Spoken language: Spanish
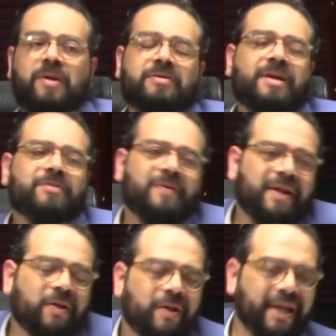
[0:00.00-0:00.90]
pero estamos
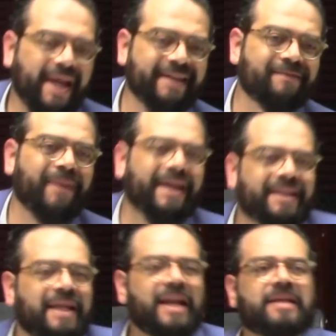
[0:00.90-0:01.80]
hablando de las
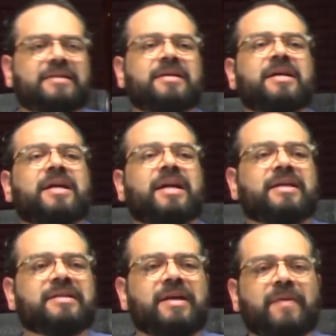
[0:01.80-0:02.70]
parteras,
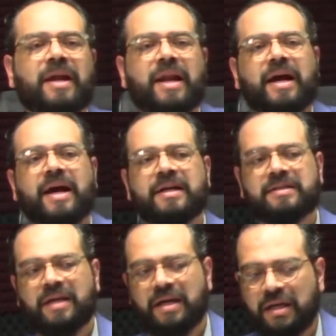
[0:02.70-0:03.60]
las que iban a la
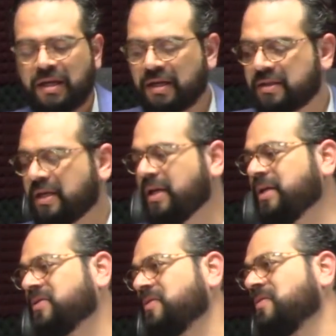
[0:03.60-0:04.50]
casa y hacían
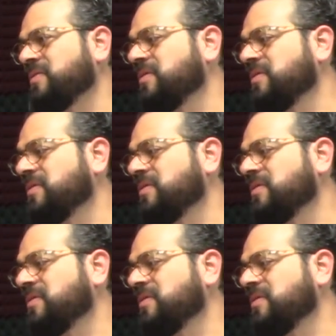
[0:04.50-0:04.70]
eso.